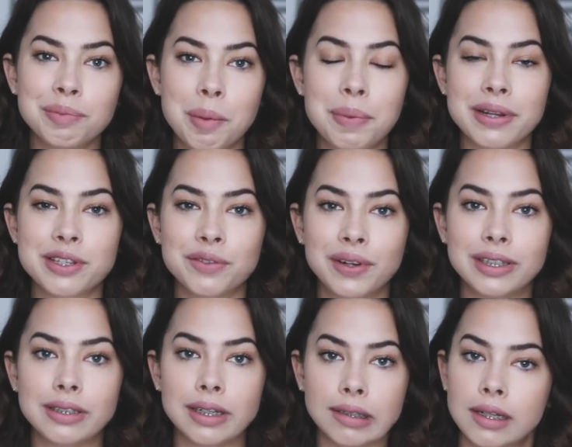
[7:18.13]

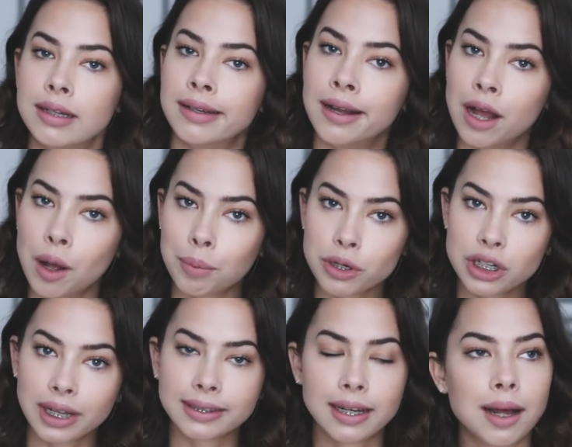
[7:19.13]
popracować nad
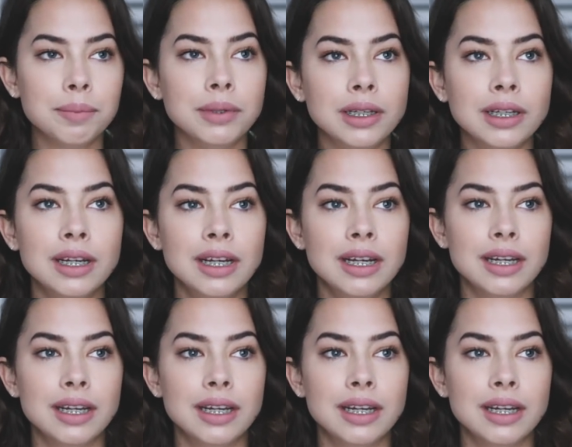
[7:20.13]
pośladkami.